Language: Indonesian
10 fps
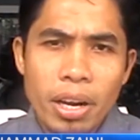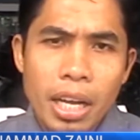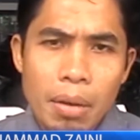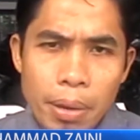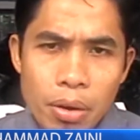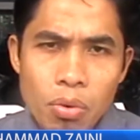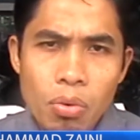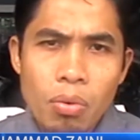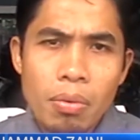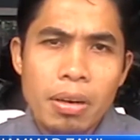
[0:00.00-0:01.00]
oleh
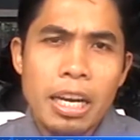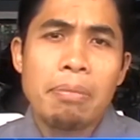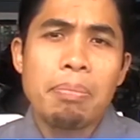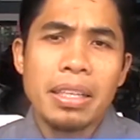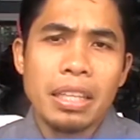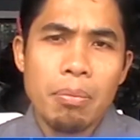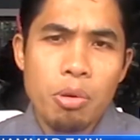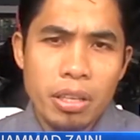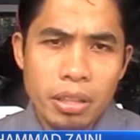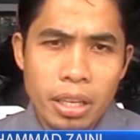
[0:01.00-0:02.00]
KPU dan partai
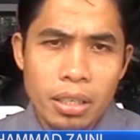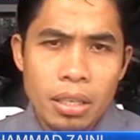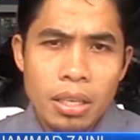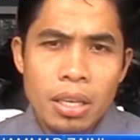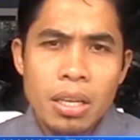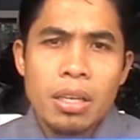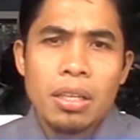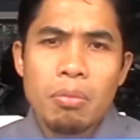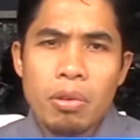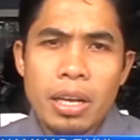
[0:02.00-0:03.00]
politik.
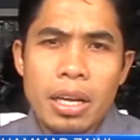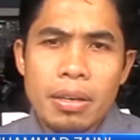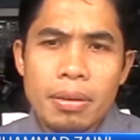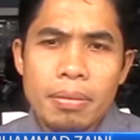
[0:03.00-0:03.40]
Kemudian,